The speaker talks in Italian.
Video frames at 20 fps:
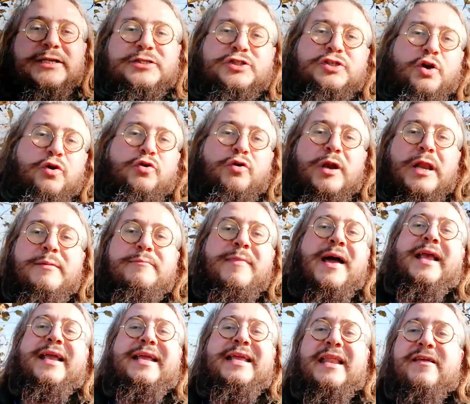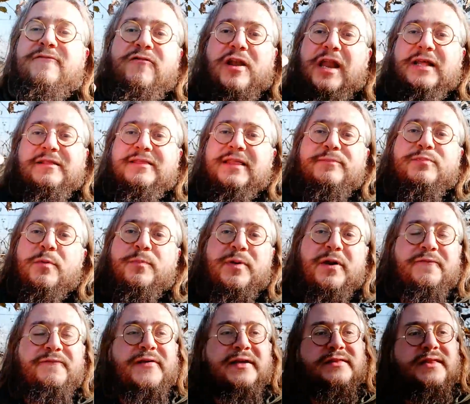sono le macchine volanti più
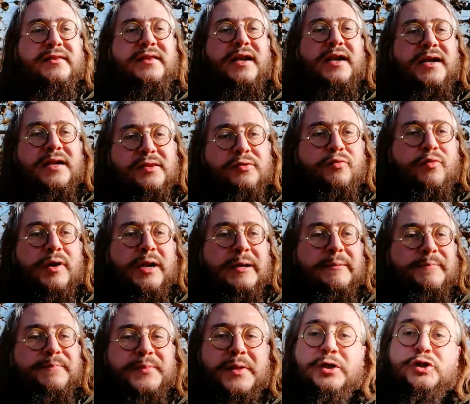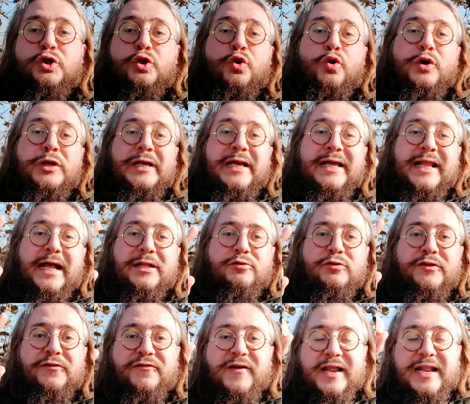perfette della natura. Sono in grado
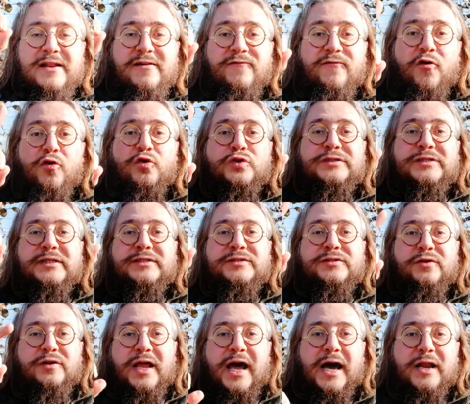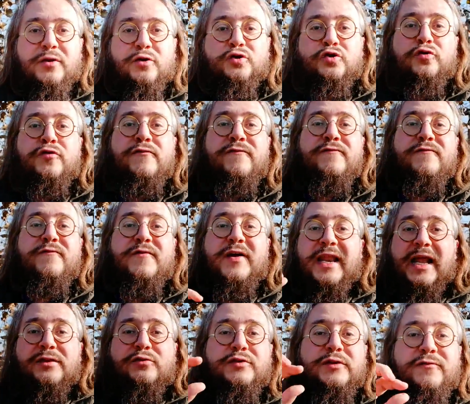di fare il volo stazionario, sono in
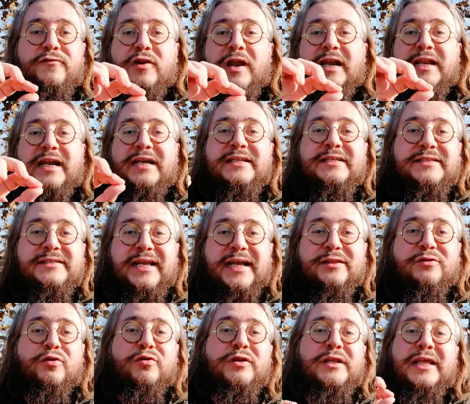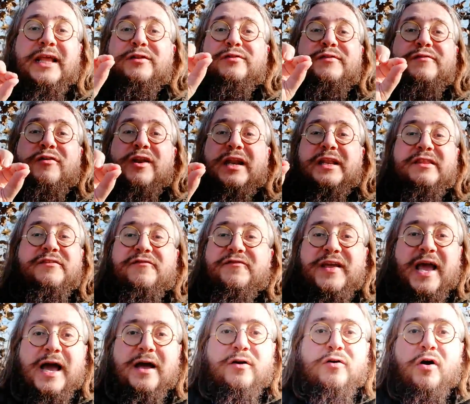grado di volare all'indietro, in grado di volare di
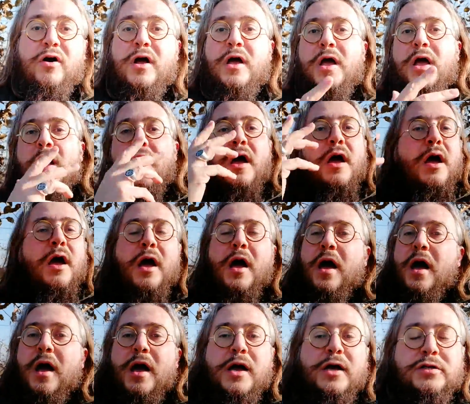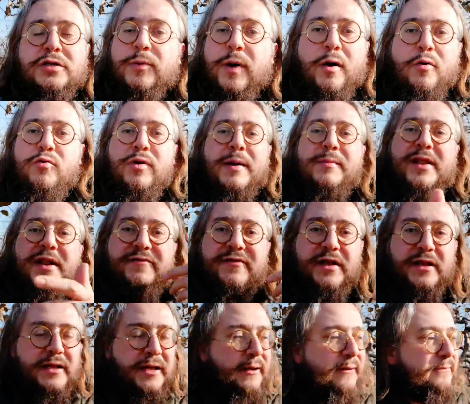fianco. Insomma, una
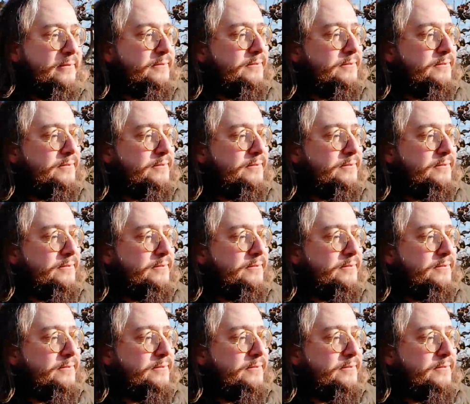meraviglia.